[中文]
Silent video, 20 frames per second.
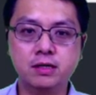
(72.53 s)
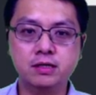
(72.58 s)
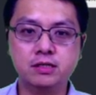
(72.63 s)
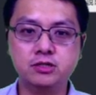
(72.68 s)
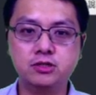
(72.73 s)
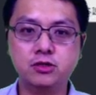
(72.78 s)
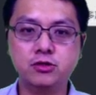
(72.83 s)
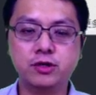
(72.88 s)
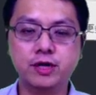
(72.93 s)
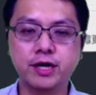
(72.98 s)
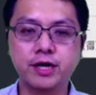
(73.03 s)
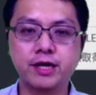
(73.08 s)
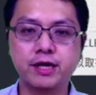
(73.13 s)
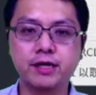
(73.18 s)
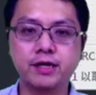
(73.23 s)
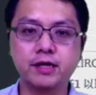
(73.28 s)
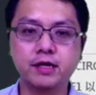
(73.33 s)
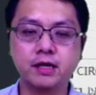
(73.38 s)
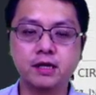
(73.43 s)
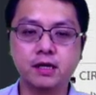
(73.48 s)
你就可
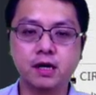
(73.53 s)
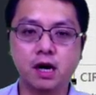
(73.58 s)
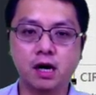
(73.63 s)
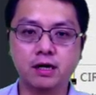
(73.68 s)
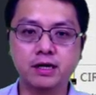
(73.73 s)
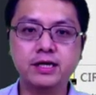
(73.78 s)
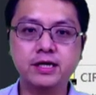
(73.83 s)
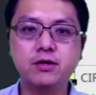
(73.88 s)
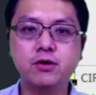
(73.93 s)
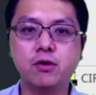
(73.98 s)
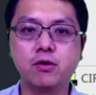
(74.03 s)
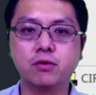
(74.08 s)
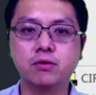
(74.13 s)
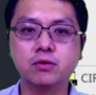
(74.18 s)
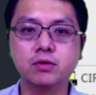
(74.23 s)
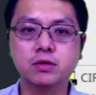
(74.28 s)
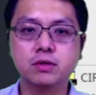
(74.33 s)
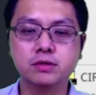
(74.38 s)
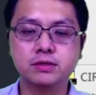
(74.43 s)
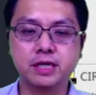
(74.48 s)
以啊利
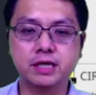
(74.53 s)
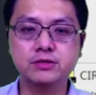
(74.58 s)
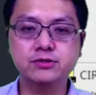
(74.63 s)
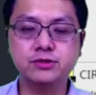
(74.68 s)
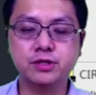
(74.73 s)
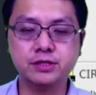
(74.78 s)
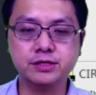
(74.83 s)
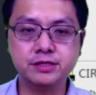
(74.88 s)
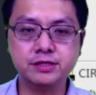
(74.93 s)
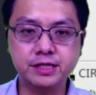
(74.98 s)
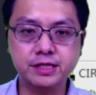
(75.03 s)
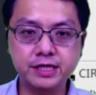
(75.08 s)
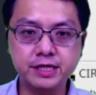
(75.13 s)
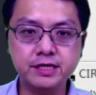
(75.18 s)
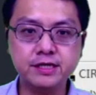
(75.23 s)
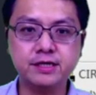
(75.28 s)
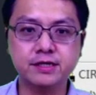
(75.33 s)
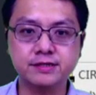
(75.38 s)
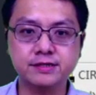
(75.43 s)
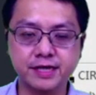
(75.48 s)
用点选第
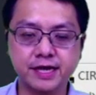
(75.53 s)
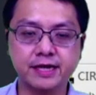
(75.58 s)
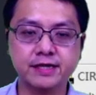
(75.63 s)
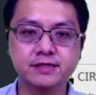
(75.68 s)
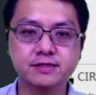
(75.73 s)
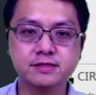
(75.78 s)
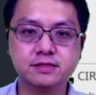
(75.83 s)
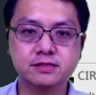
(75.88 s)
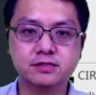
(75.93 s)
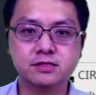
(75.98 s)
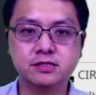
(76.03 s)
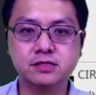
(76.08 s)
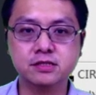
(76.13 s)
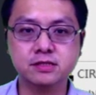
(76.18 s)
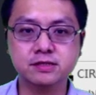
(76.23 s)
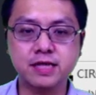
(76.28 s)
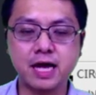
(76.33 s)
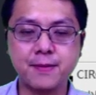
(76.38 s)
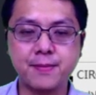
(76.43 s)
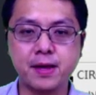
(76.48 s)
一个点
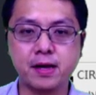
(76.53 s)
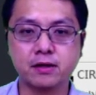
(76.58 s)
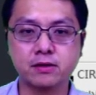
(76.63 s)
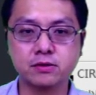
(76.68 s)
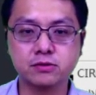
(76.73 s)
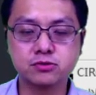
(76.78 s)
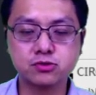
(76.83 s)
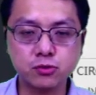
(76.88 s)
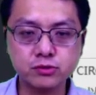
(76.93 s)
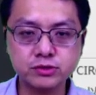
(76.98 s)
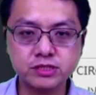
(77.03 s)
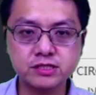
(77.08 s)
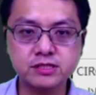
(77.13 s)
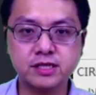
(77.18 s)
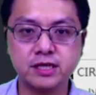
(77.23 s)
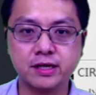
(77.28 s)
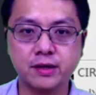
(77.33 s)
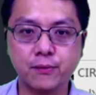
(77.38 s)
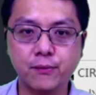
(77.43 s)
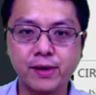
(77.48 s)
是代表中心
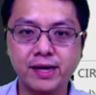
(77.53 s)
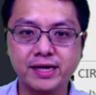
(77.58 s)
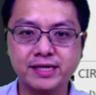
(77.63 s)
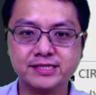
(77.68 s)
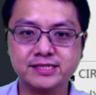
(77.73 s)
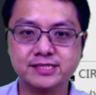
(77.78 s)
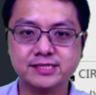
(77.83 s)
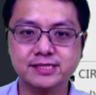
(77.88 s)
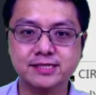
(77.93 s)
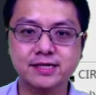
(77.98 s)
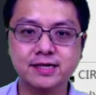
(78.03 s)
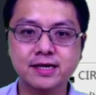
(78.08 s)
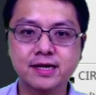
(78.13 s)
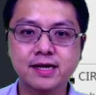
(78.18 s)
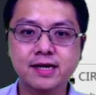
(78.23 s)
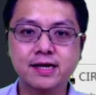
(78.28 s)
点的位置，